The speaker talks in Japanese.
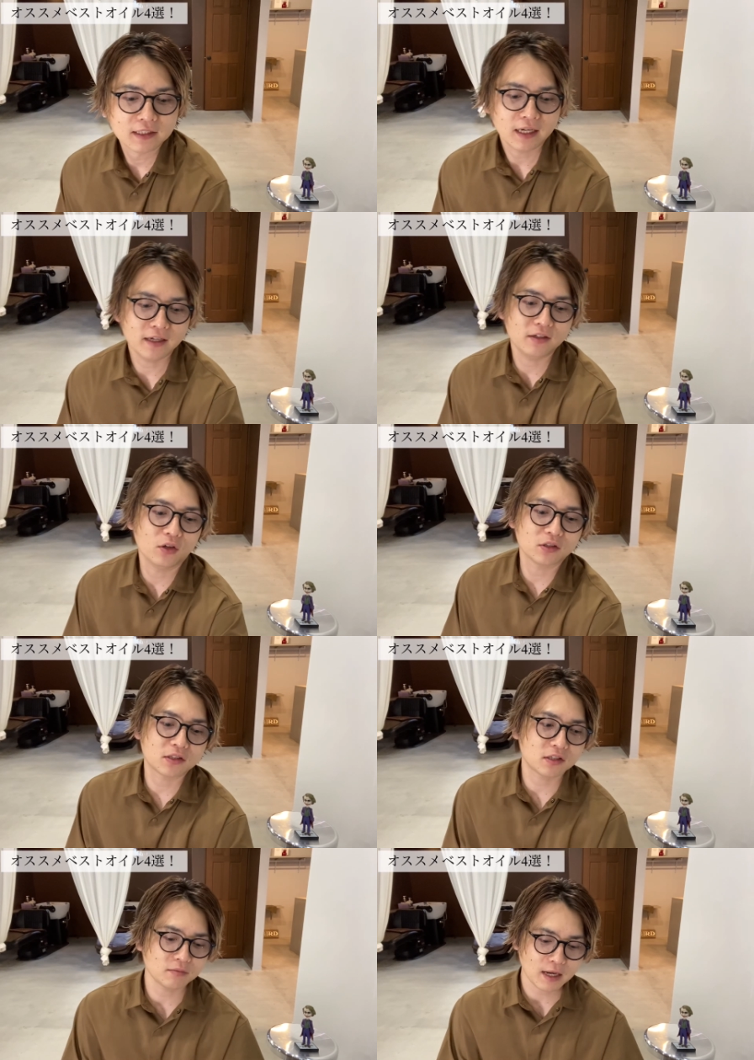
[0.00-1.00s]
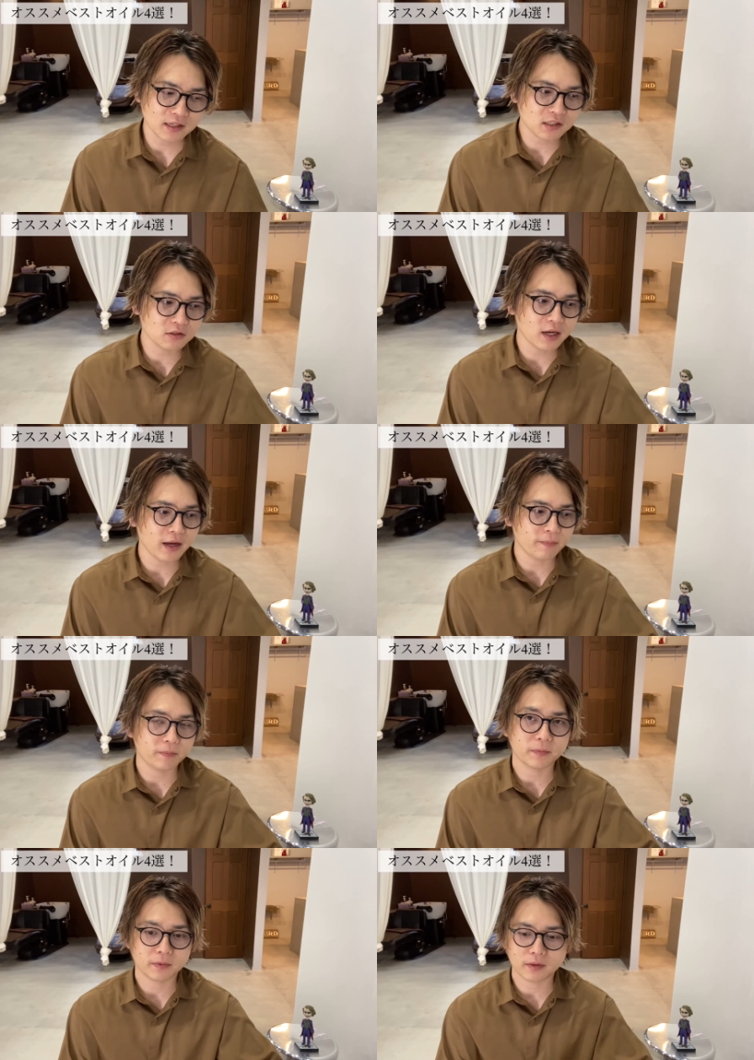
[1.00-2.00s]
はい、4つ、まず
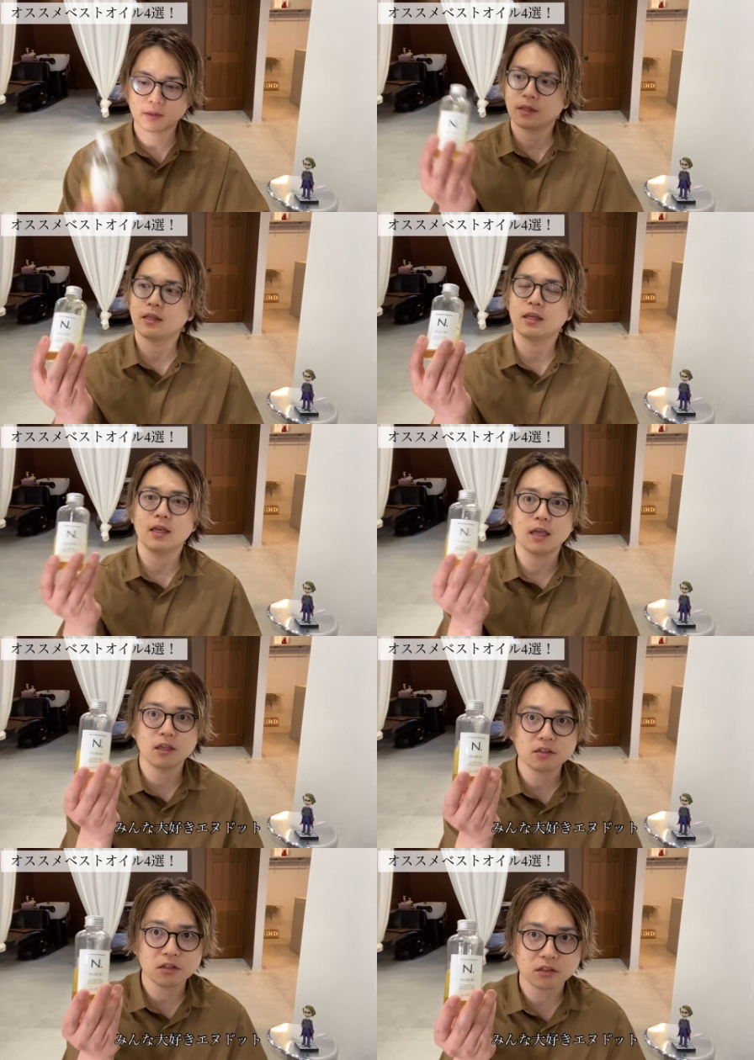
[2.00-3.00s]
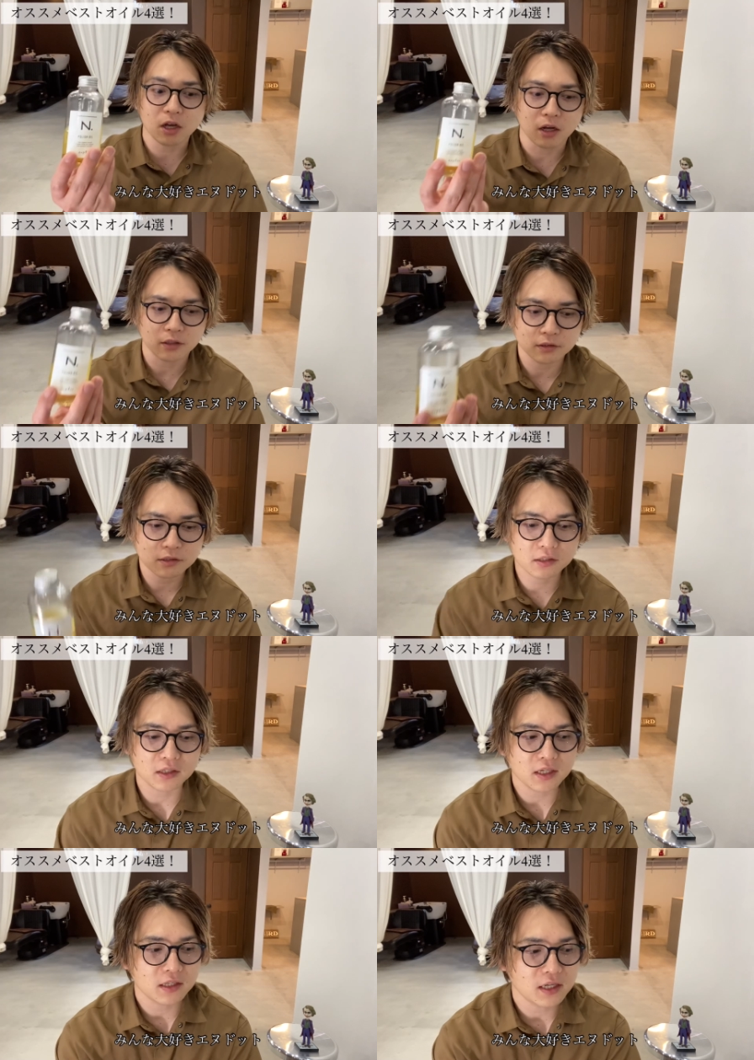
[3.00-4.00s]
は、エンザット。
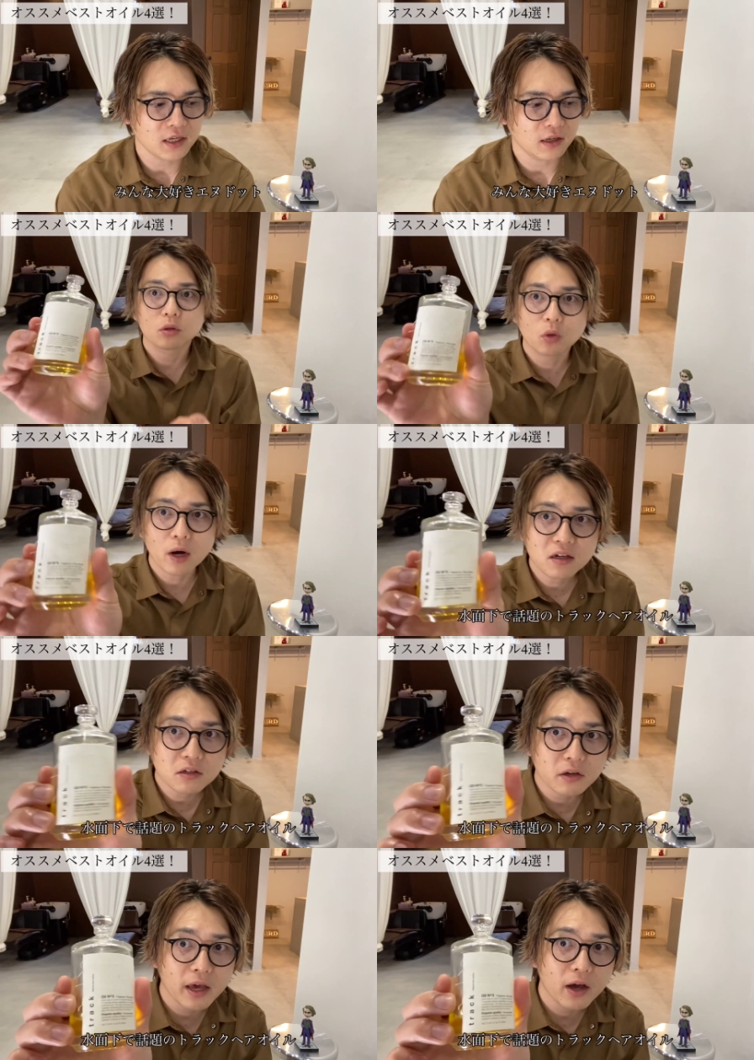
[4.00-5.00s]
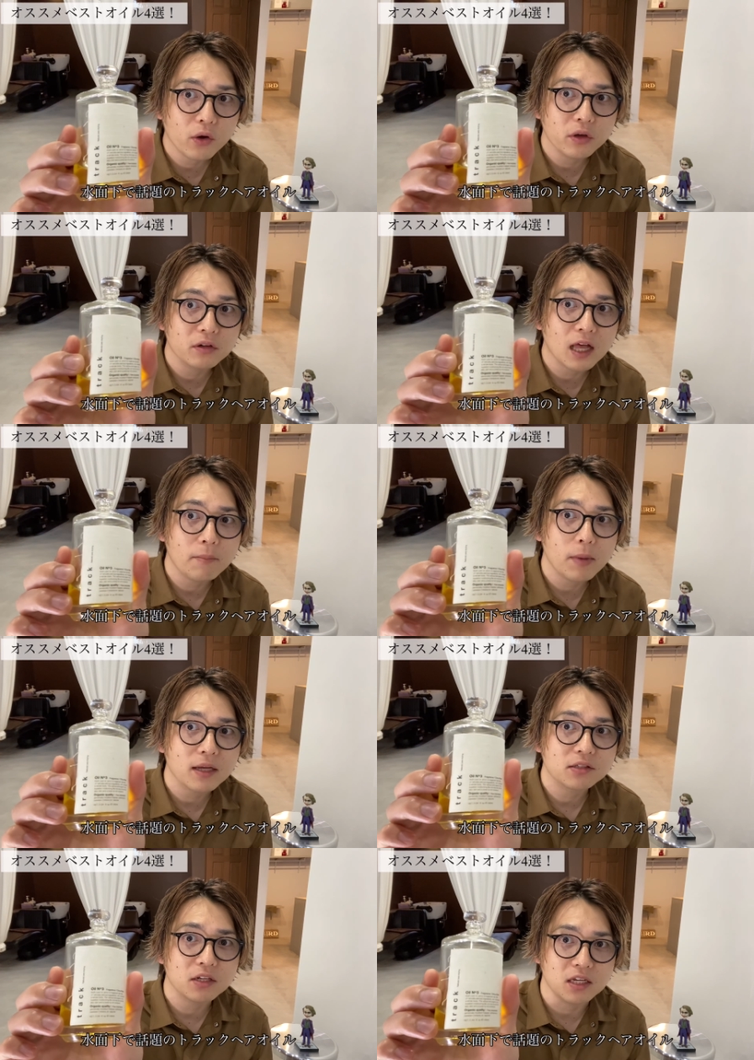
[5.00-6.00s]
次に、
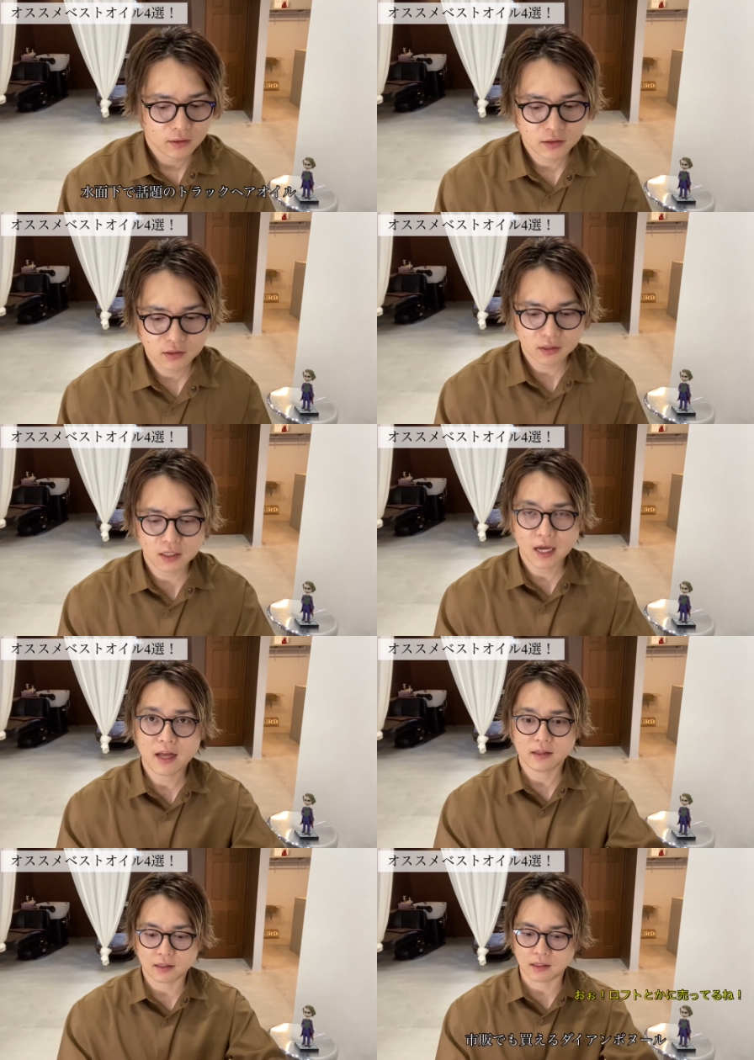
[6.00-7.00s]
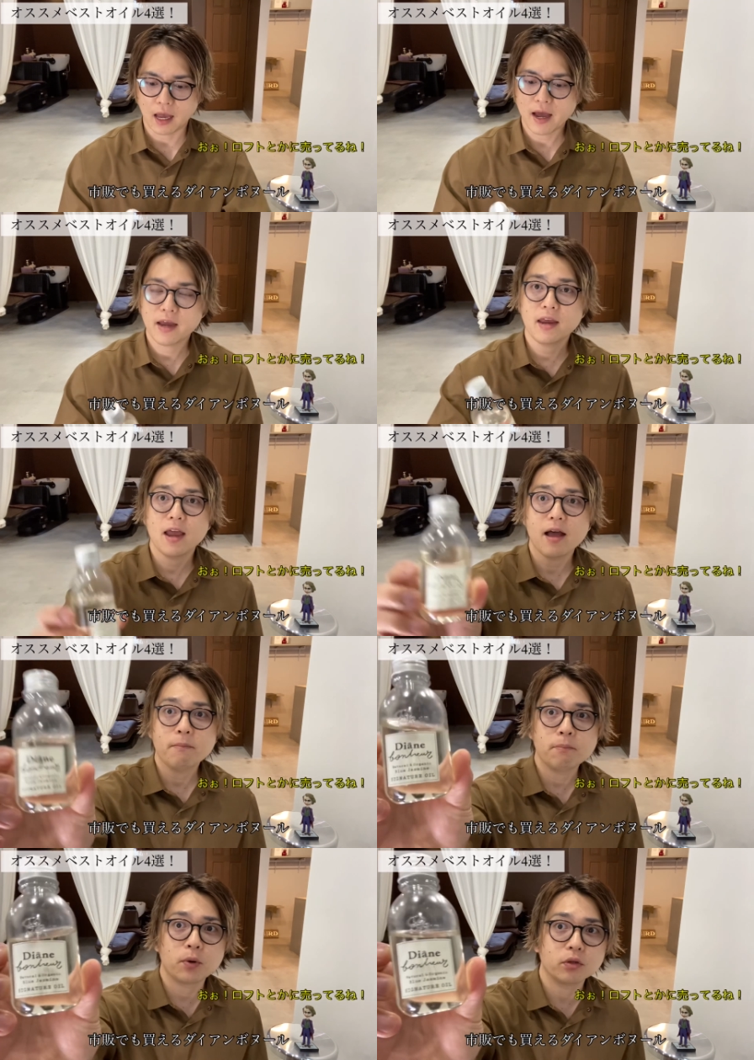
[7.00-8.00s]
トラックヘアオイルナンバー3。で、次が、
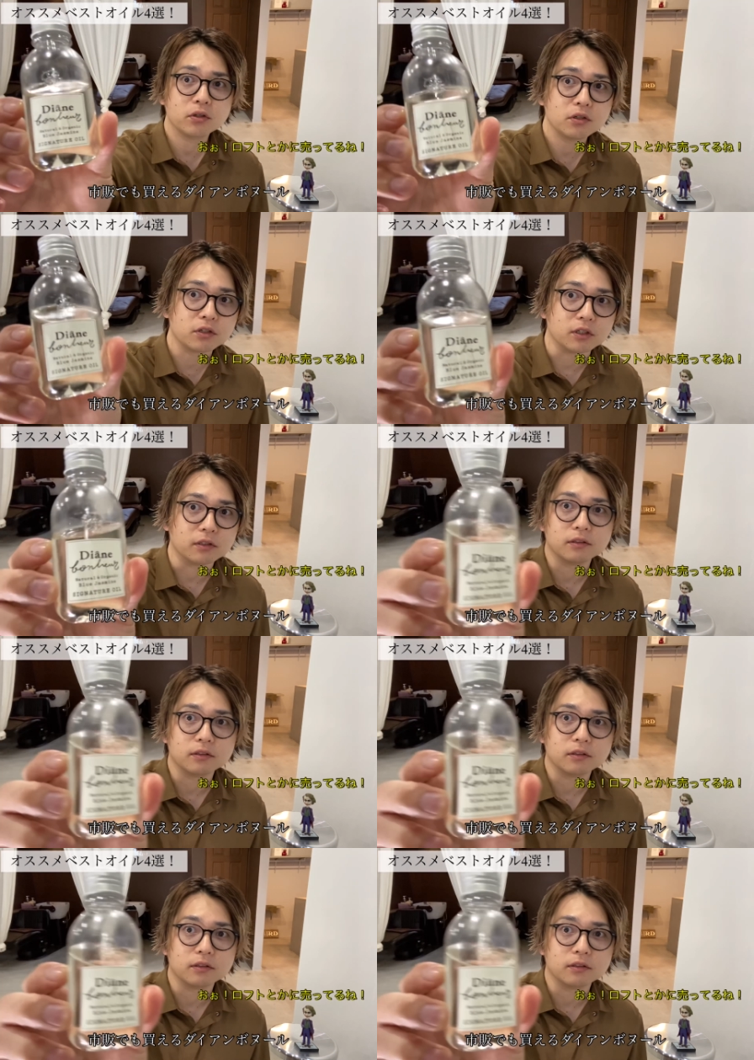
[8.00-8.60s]
ダイアンボヌール